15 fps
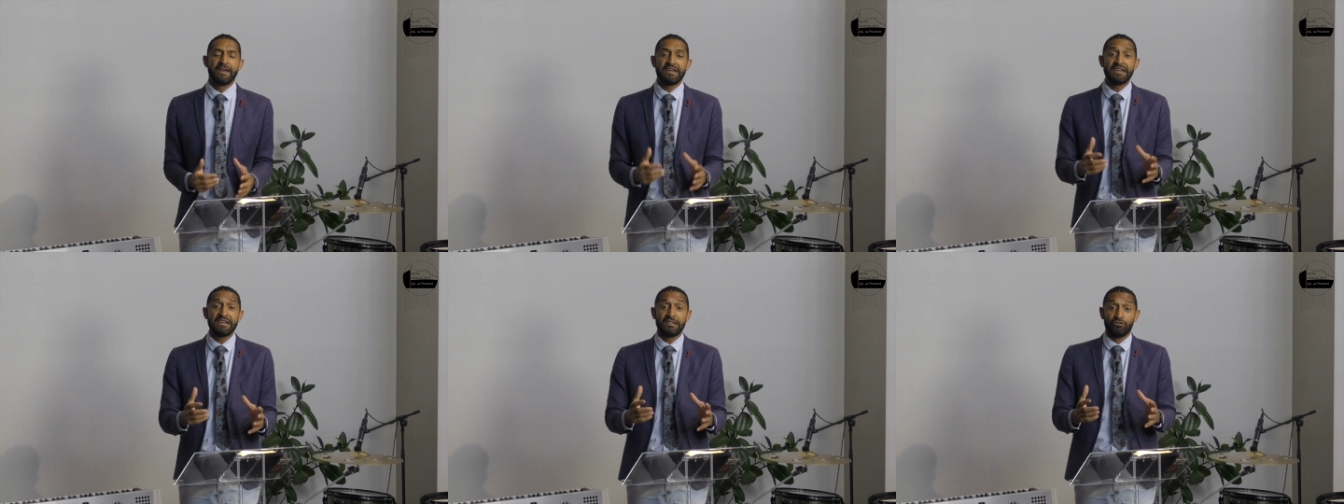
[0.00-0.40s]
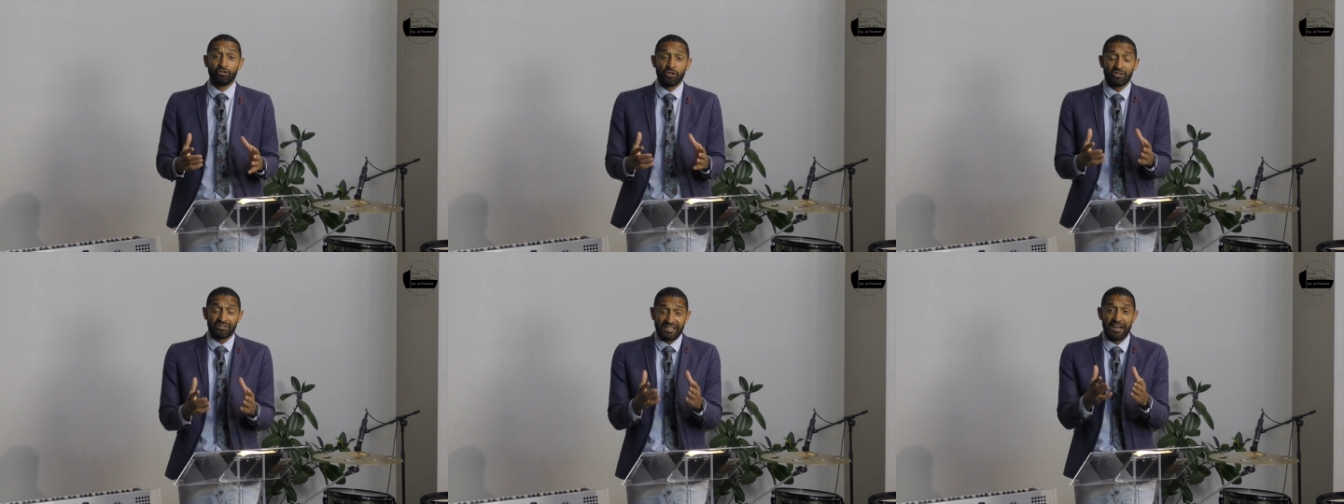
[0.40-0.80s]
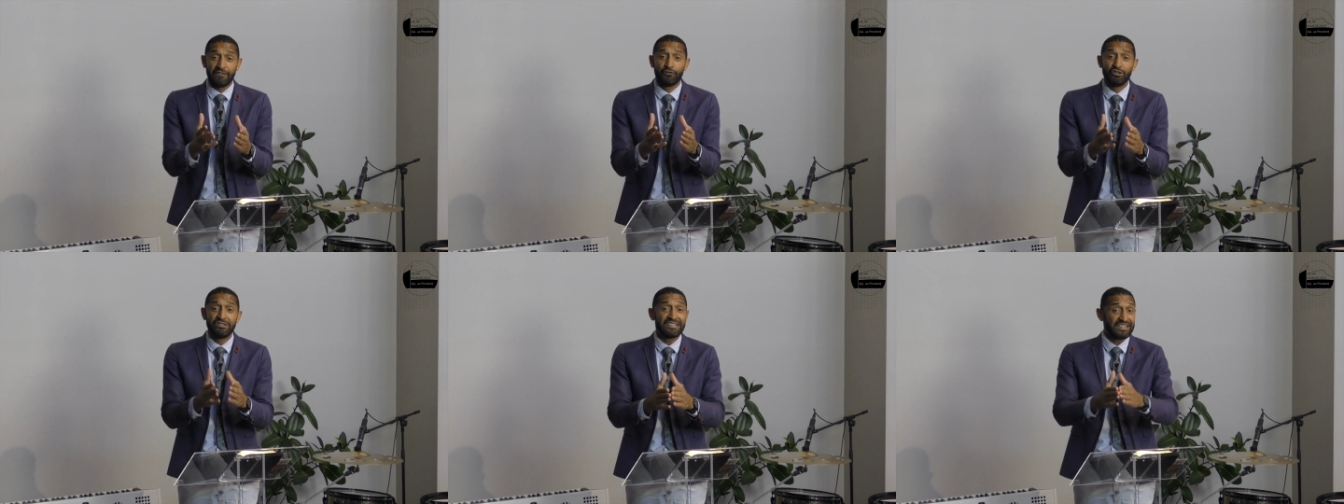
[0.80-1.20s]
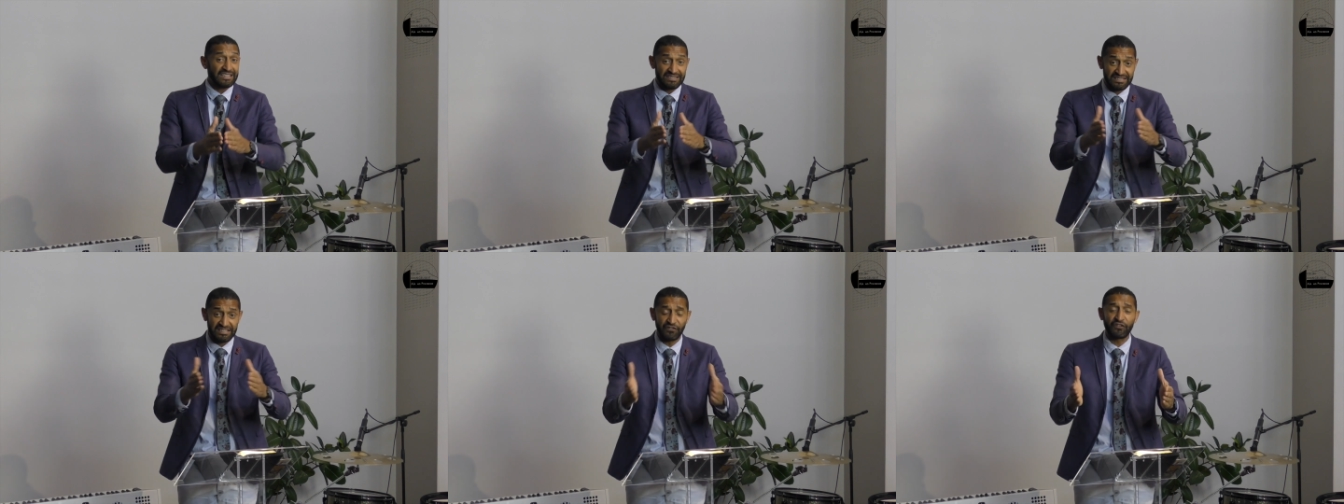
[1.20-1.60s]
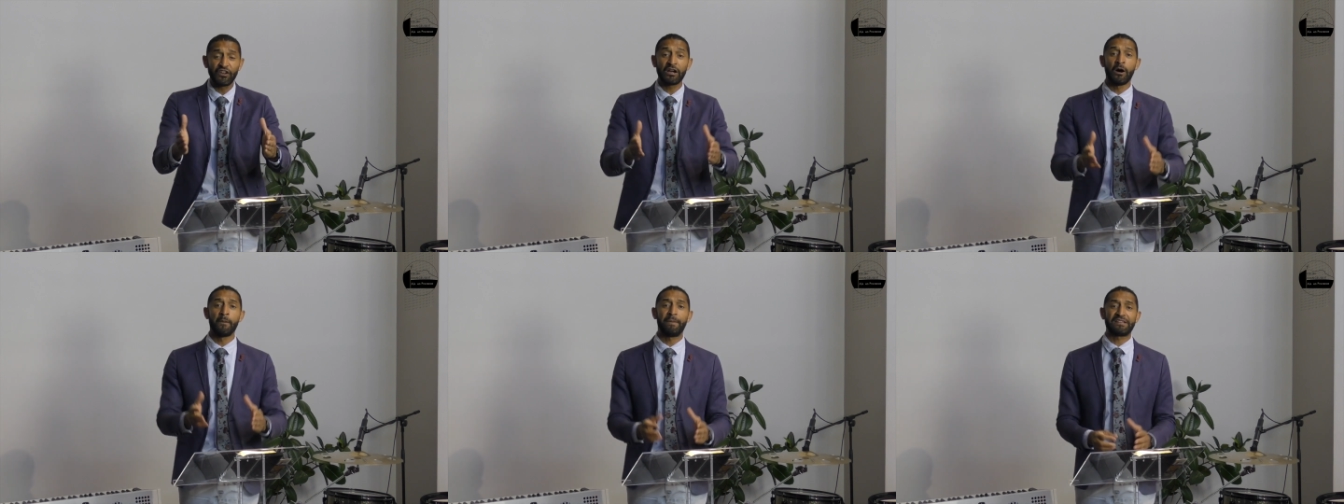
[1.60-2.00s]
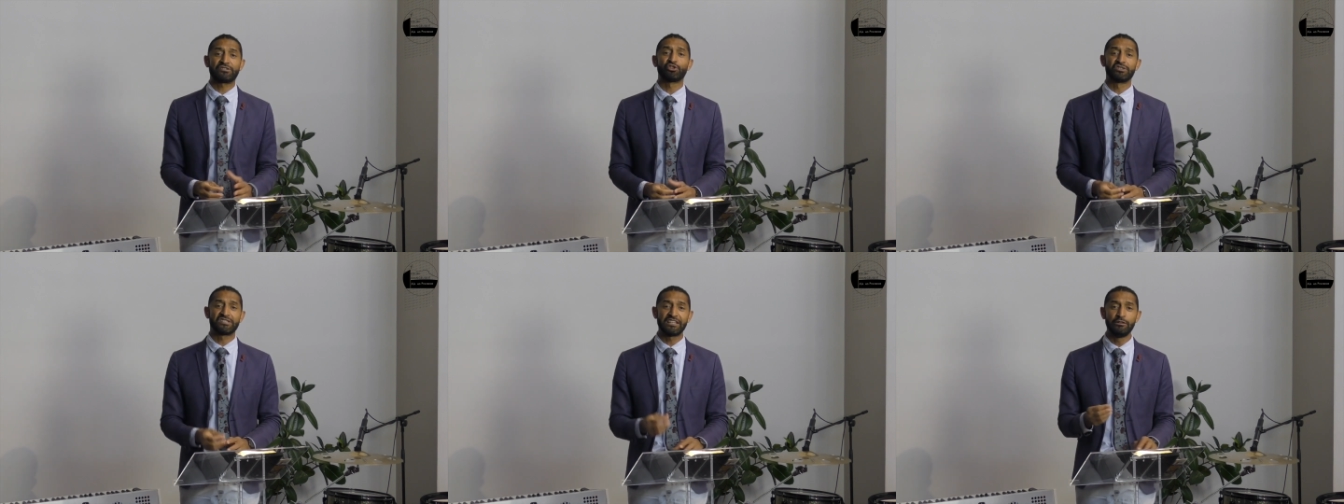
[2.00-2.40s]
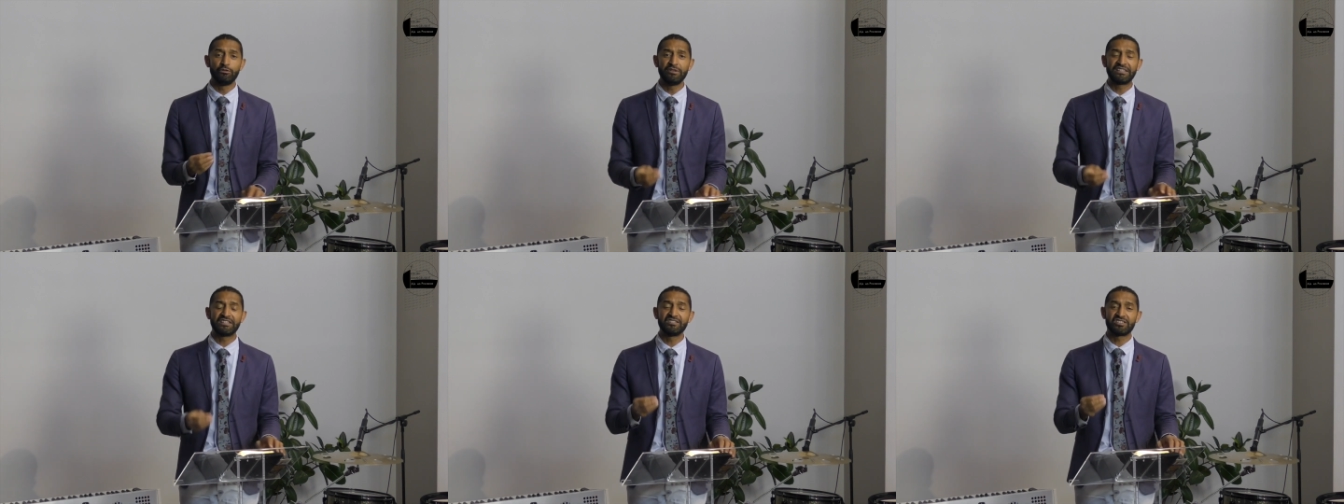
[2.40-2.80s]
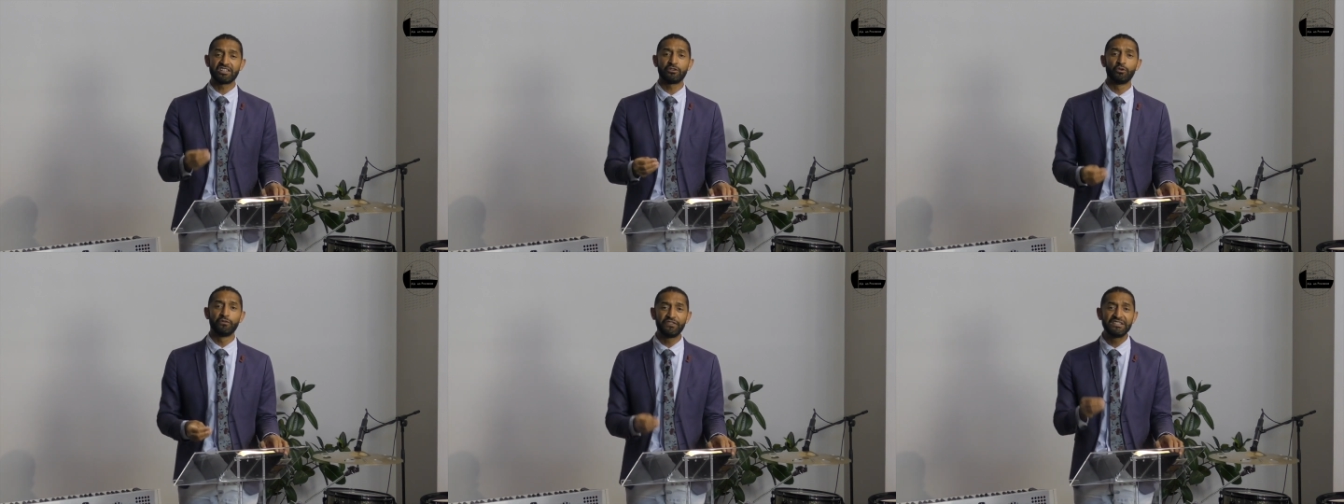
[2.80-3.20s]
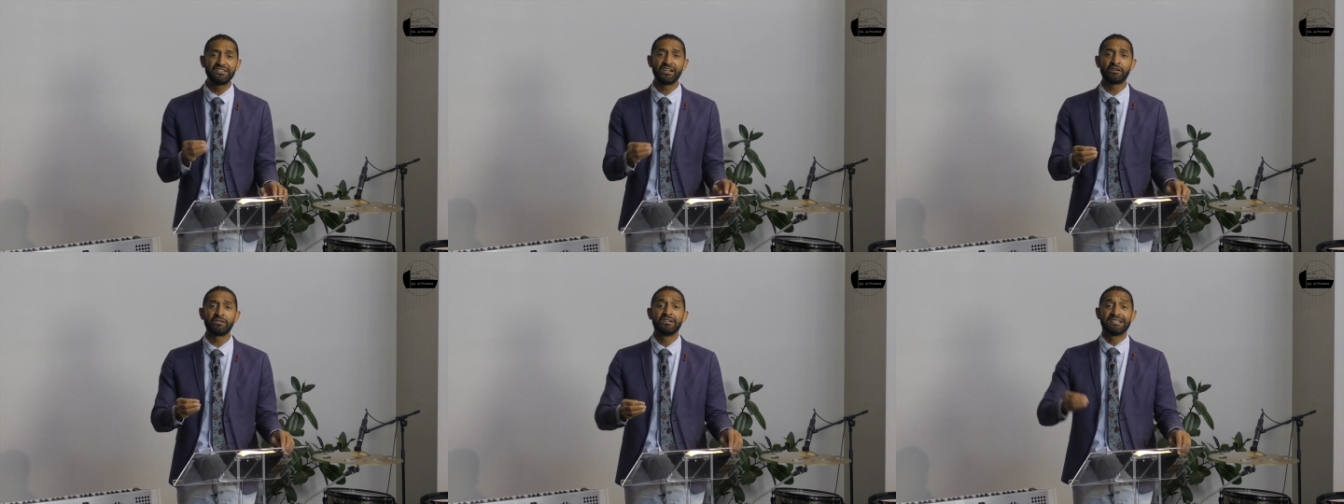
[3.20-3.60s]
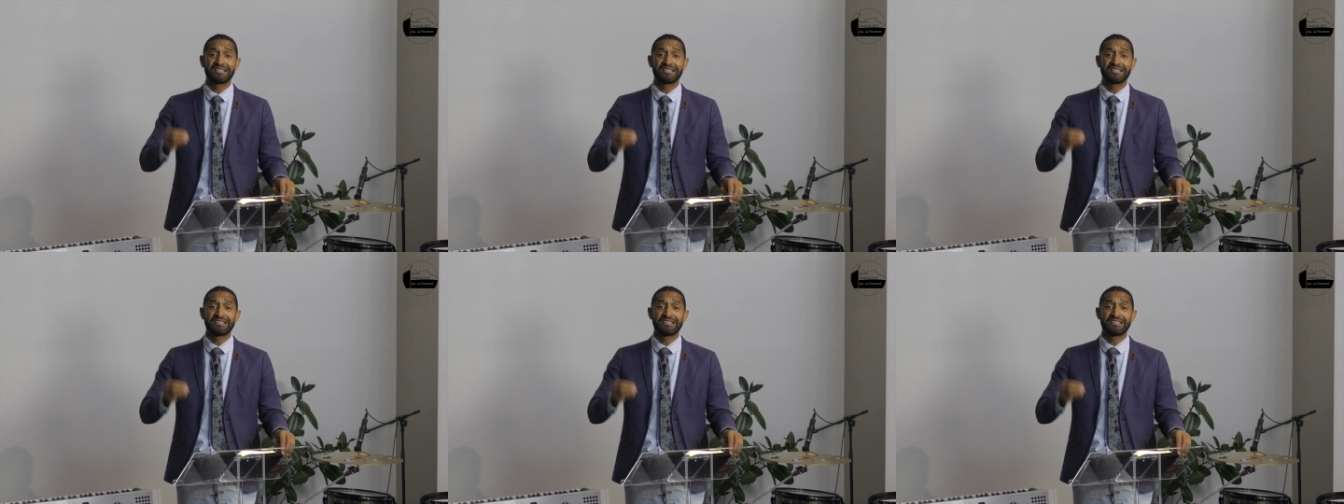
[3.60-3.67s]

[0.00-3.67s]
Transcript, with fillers: et notre avenir est différent parce que c'est lui qui tient nos vies dans